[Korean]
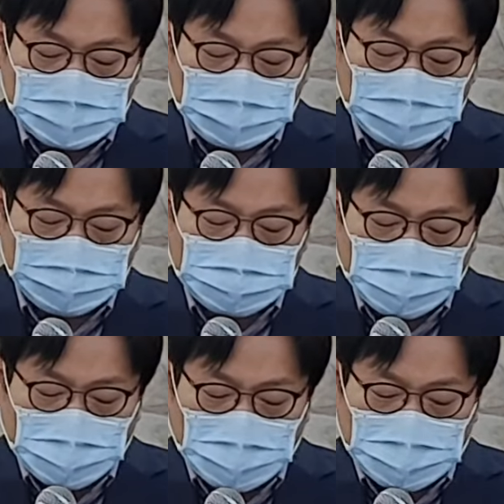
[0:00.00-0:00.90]
이
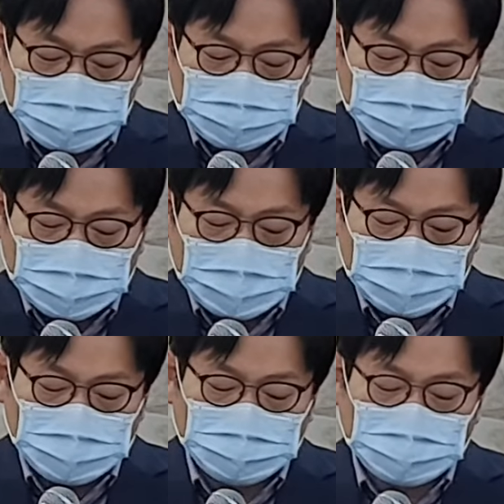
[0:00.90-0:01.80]
느고가
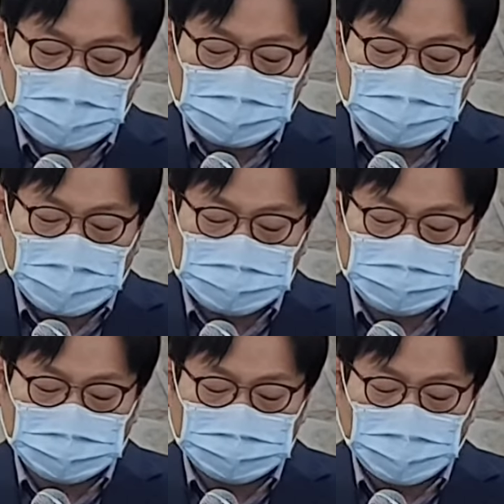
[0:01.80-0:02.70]
유브라데
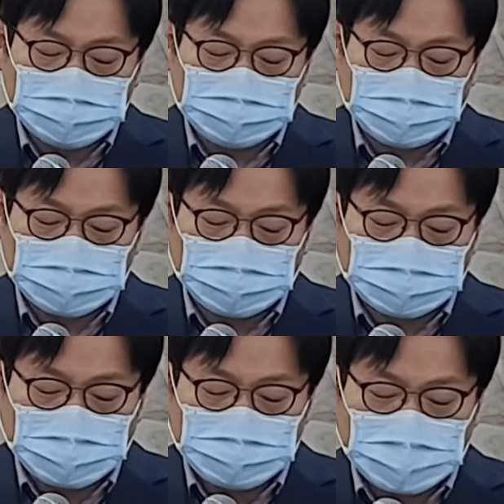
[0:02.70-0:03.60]
강은 어디에 지금
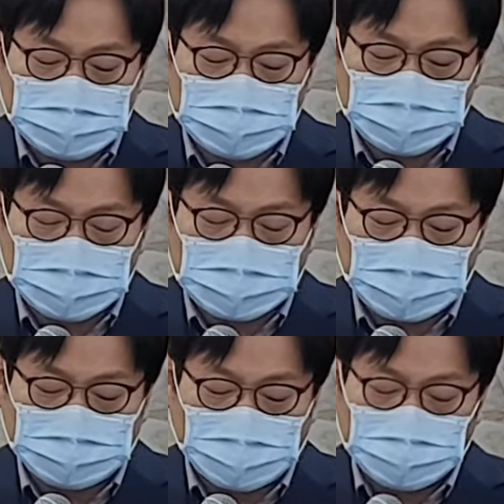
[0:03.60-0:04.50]
메소포타미아
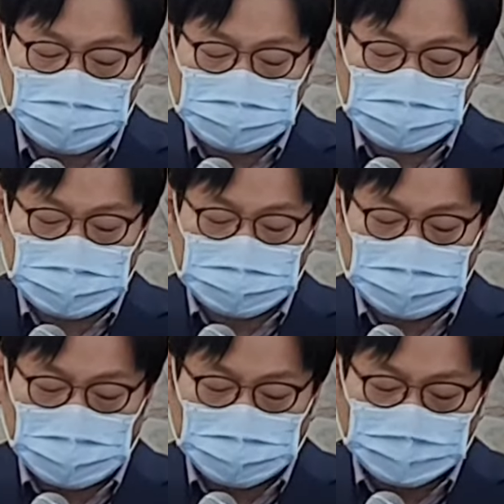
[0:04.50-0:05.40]
지역이니까 바벨론
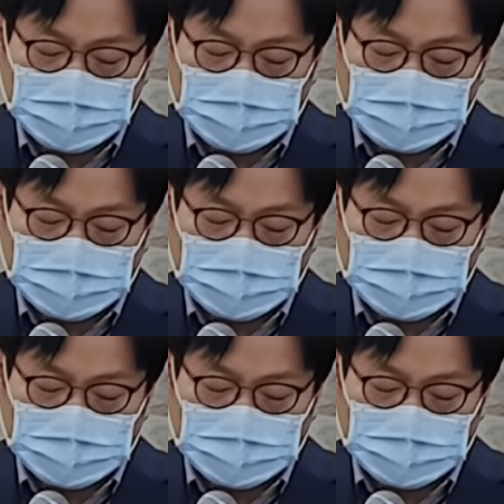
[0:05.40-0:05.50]
지역입니다.